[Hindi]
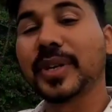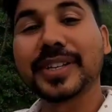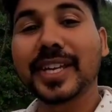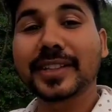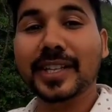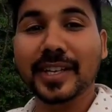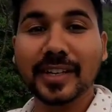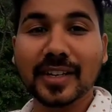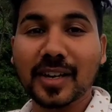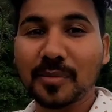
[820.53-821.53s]
फिर देखते
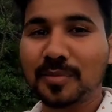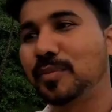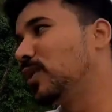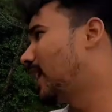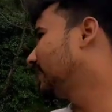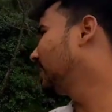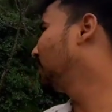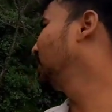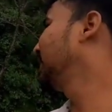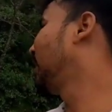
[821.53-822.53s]
हैं कब बुलाते
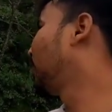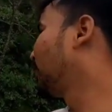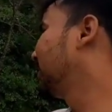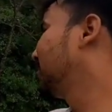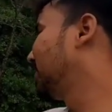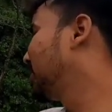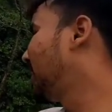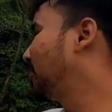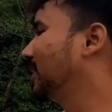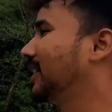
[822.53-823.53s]
हैं हमें ठाकुर जी अपने
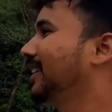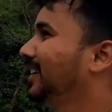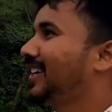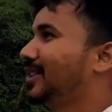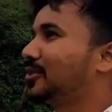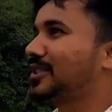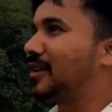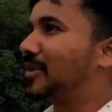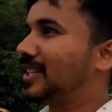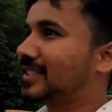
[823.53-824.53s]
वहाँ पे
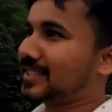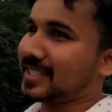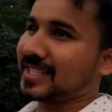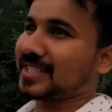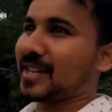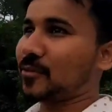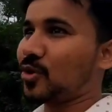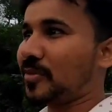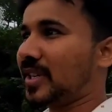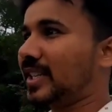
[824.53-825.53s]
उसके बाद नेक्स्ट
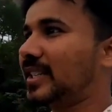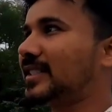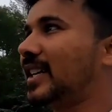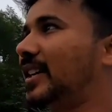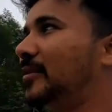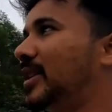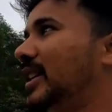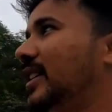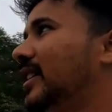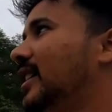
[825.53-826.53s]
टाइम घूमेंगे इस साइड
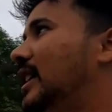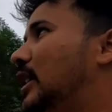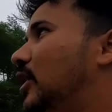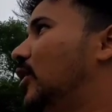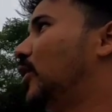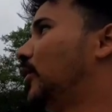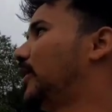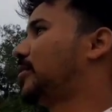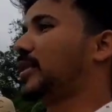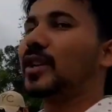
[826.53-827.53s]
में
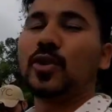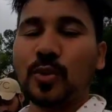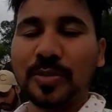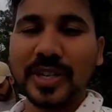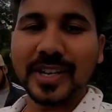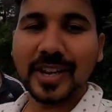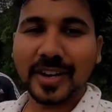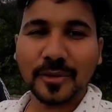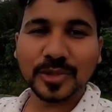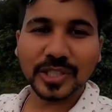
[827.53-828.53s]
और अपना घूम फिर के
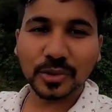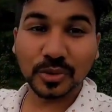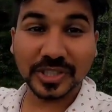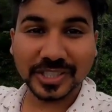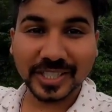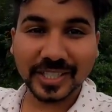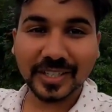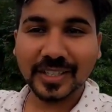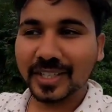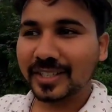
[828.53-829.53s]
आराम से दूसरी
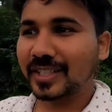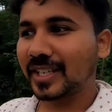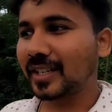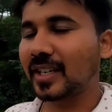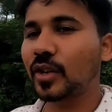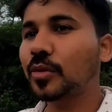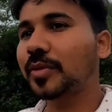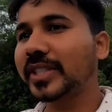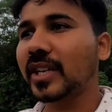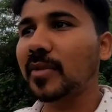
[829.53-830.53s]
जगह देखेंगे
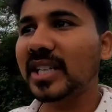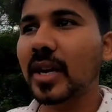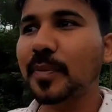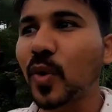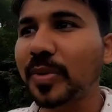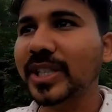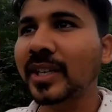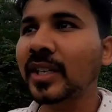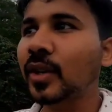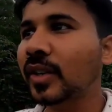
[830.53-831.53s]
और इसके बाद आपको
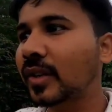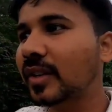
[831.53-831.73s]
पता नहीं